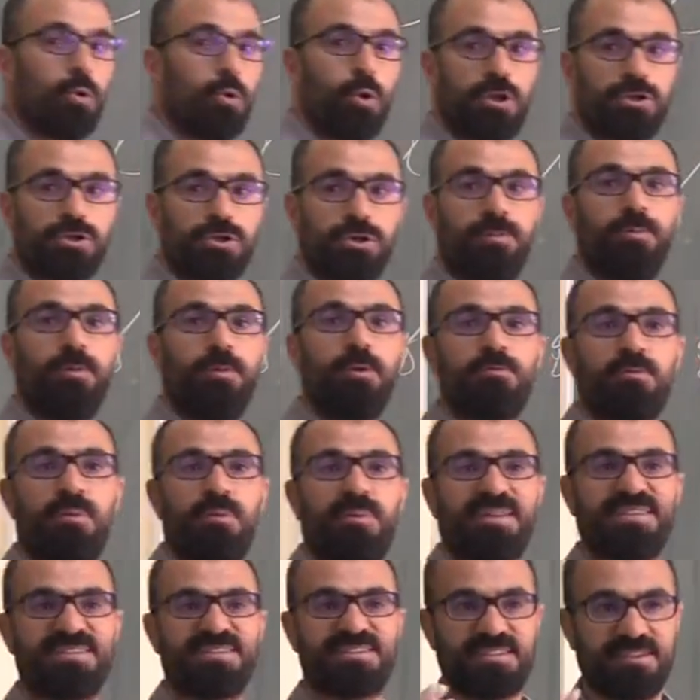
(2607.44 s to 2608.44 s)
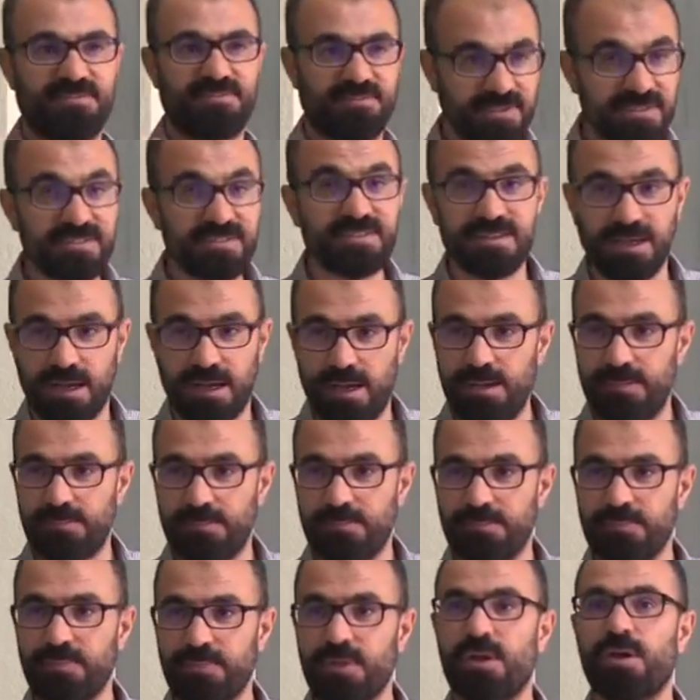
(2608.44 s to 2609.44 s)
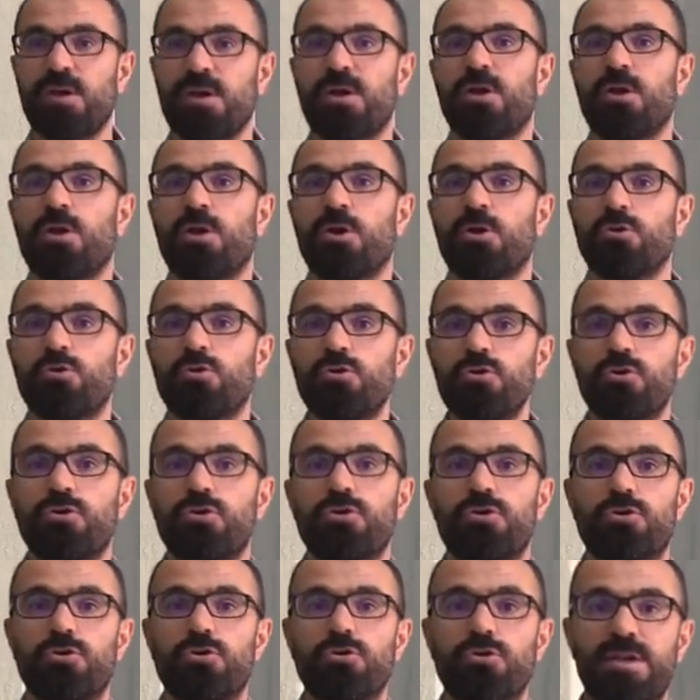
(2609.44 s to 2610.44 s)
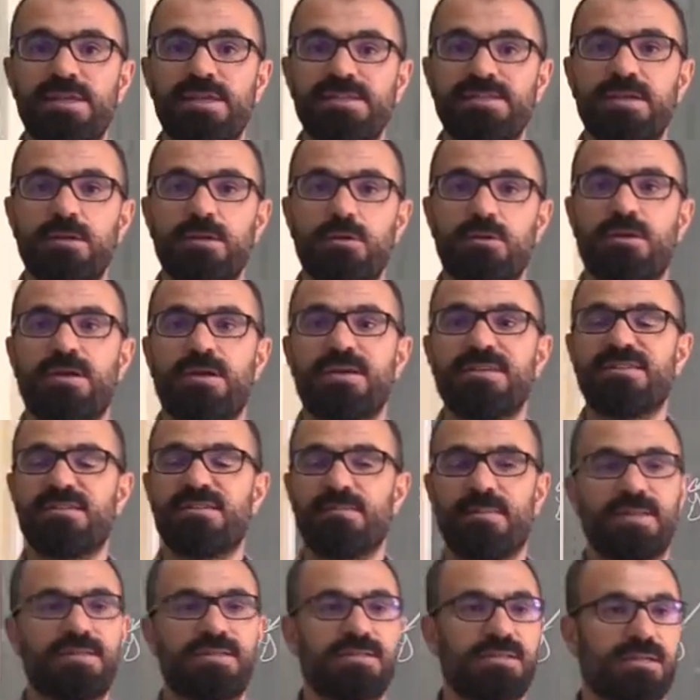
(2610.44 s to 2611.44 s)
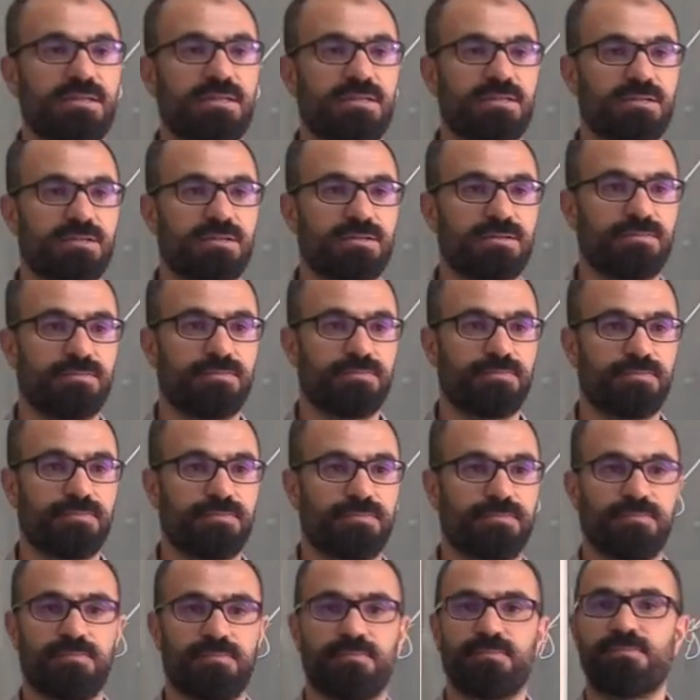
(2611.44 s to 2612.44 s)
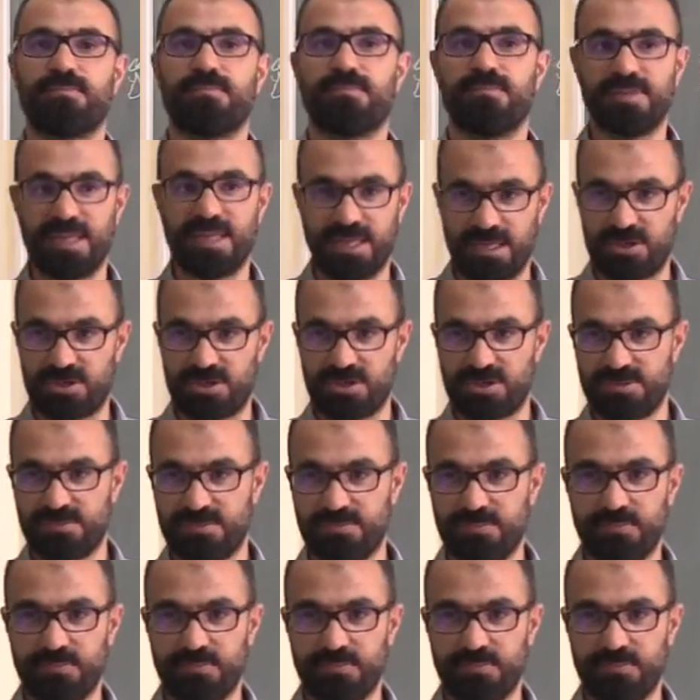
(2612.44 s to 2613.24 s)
kuadropol moment sıfırsa yük küresel olarak simetriktir denir.